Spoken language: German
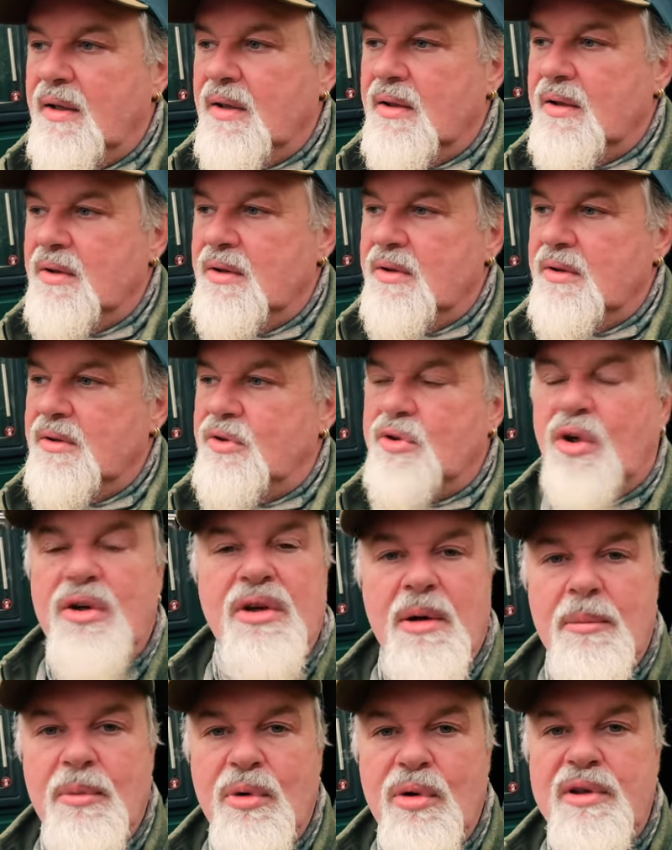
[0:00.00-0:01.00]
äh,
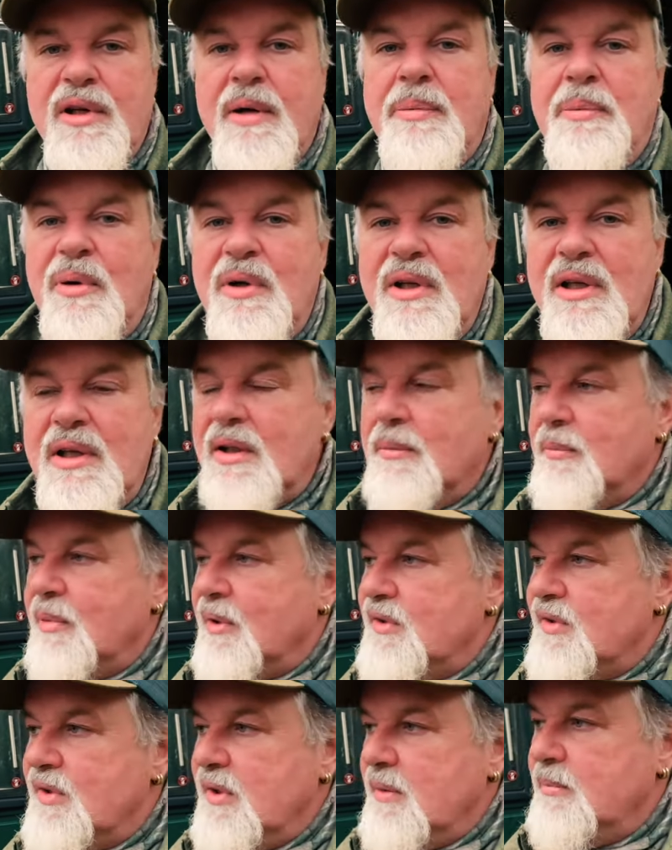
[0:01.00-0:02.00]
Sondermülldeponie im
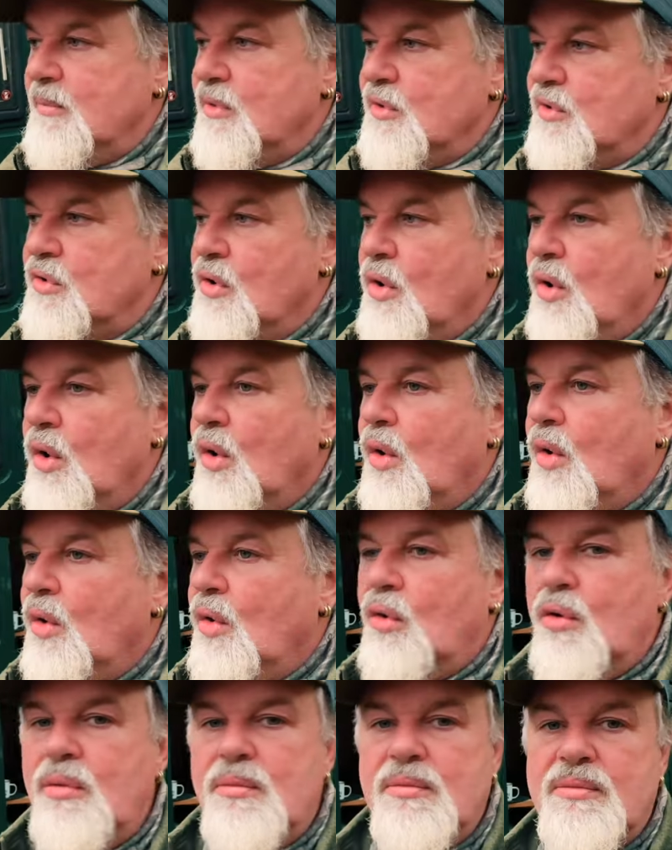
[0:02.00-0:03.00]
Prinzip muss,
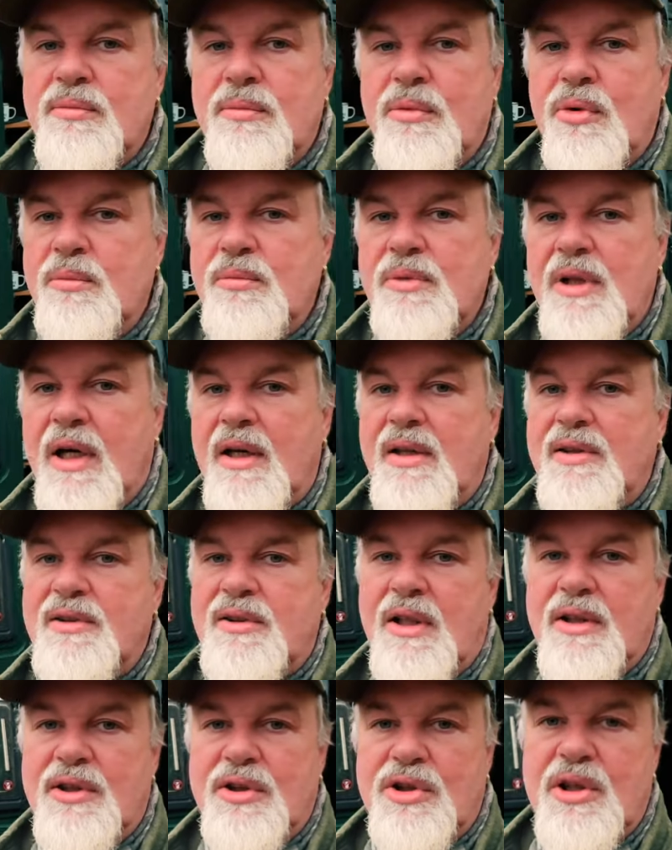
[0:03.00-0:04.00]
um, um da
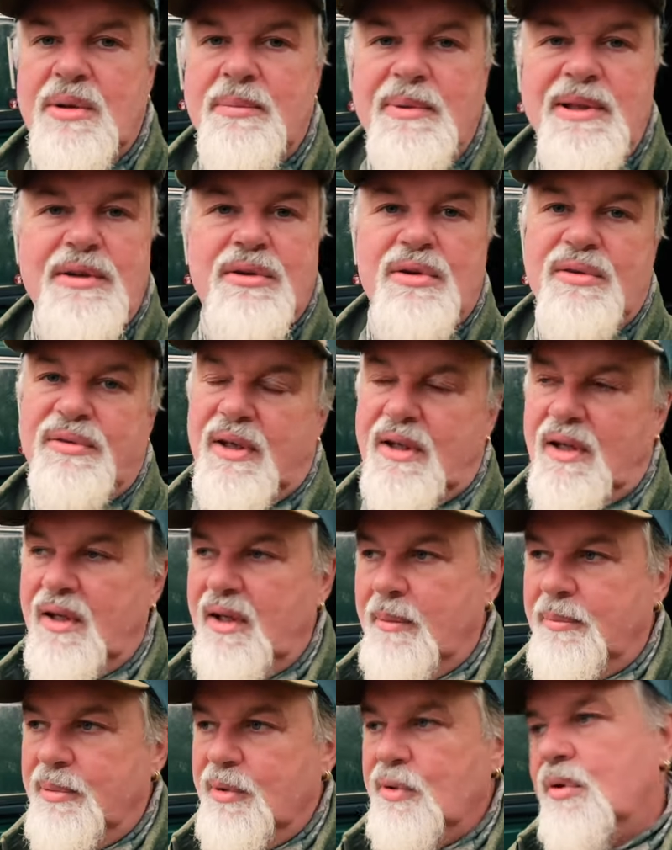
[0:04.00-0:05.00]
seine Chemie zu
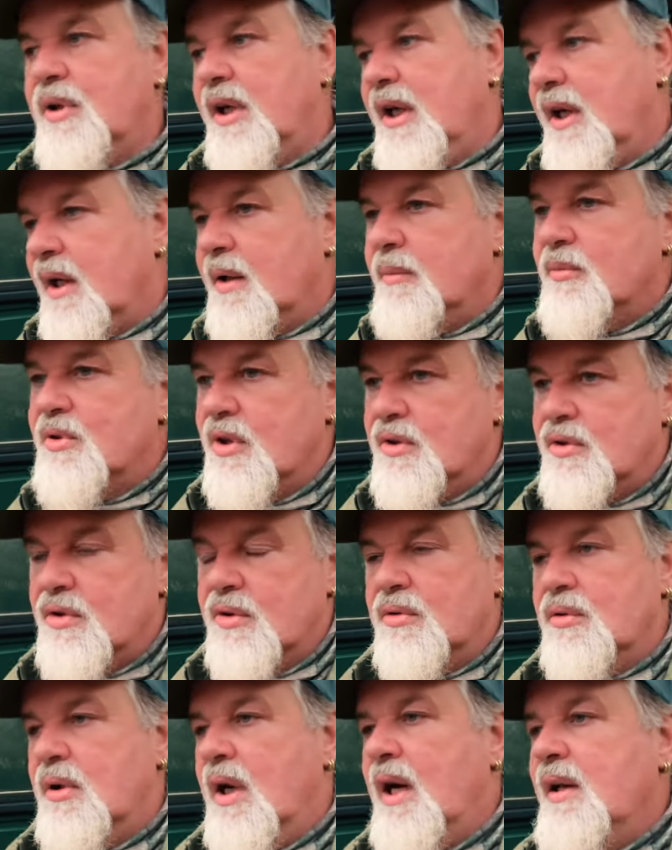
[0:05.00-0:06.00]
verklappen. Okay, da gibt es jetzt
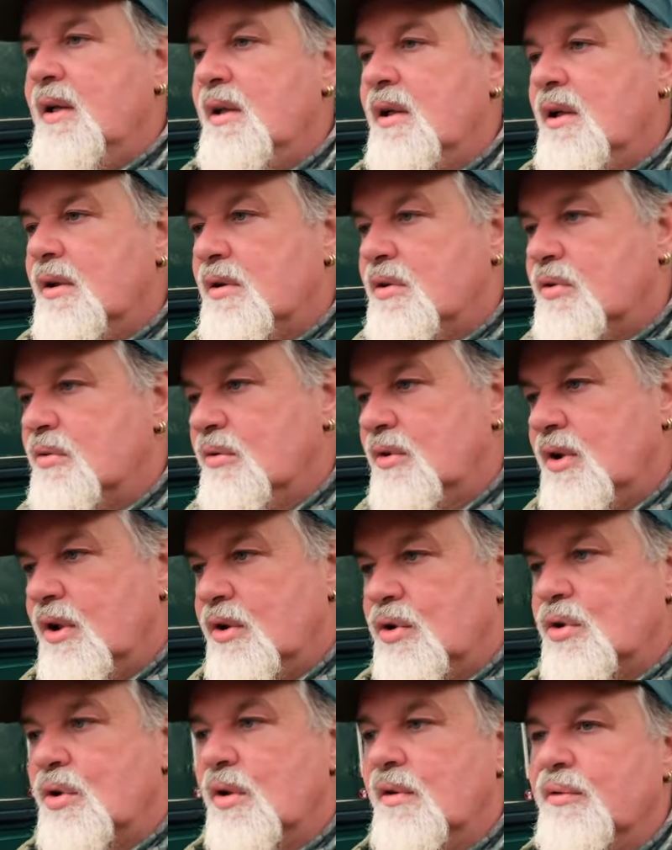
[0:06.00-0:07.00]
halt so andere
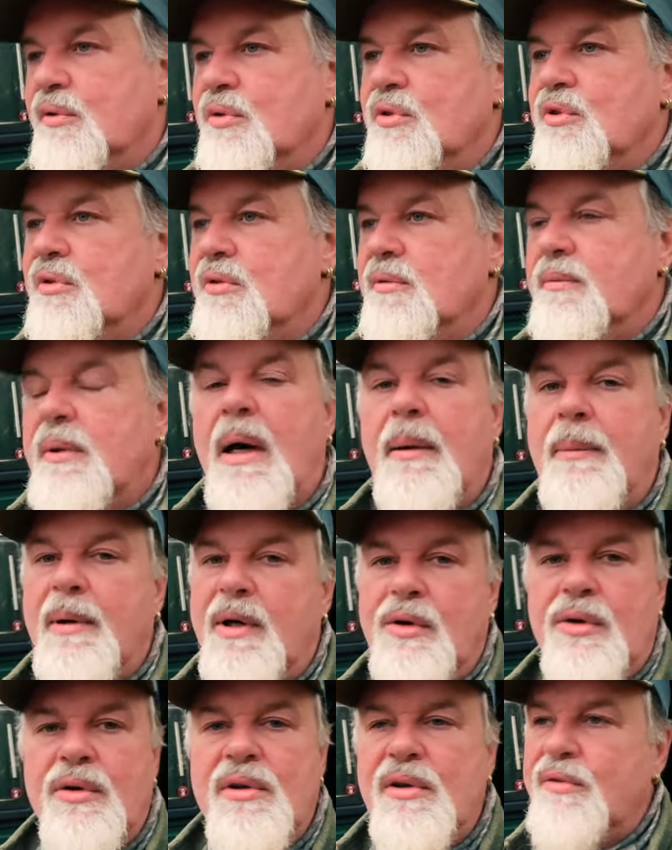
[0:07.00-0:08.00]
Zusatzstoffe und so,
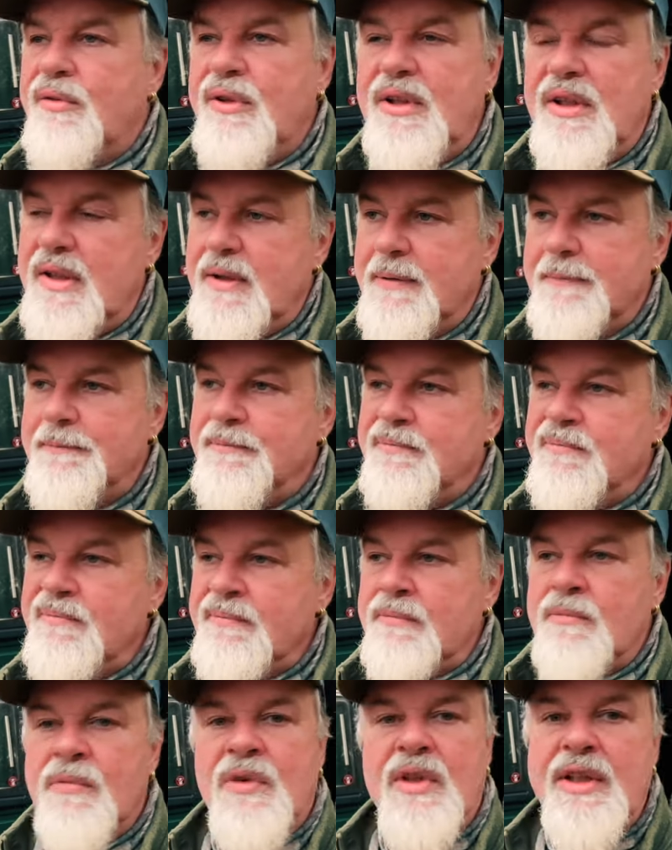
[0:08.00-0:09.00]
aber irgendwie
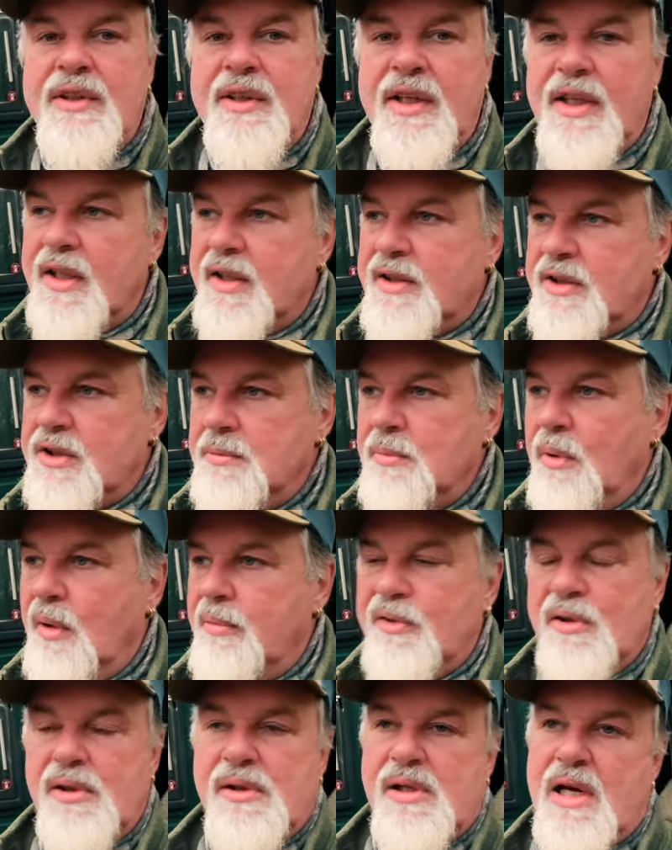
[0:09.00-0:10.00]
die Dinger, die
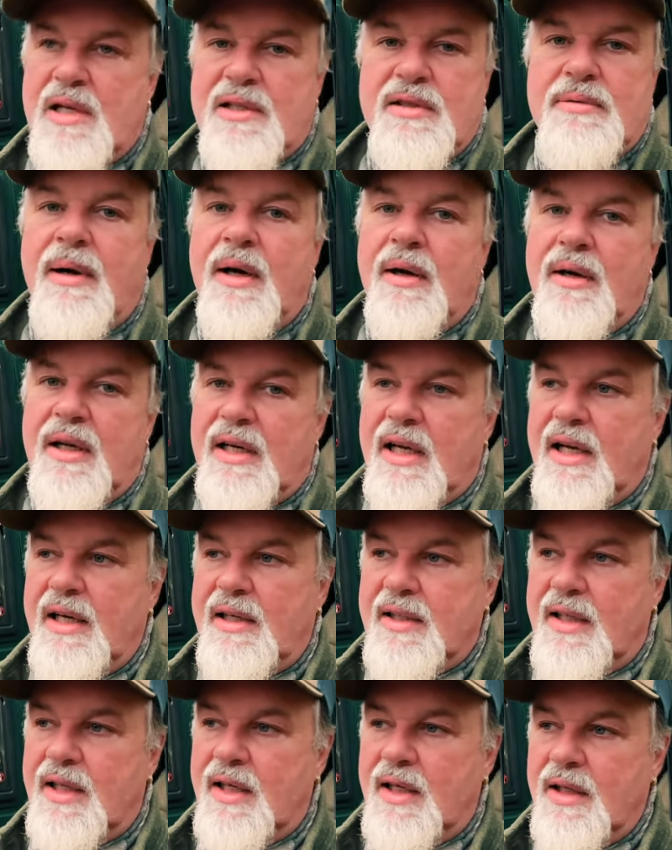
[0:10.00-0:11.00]
möffeln nach zwei oder drei
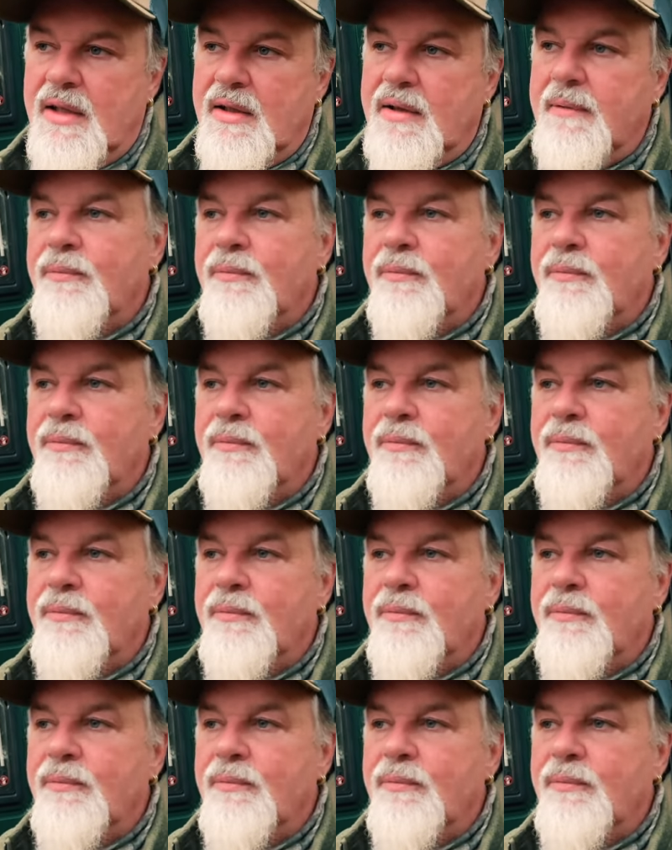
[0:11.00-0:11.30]
Tagen.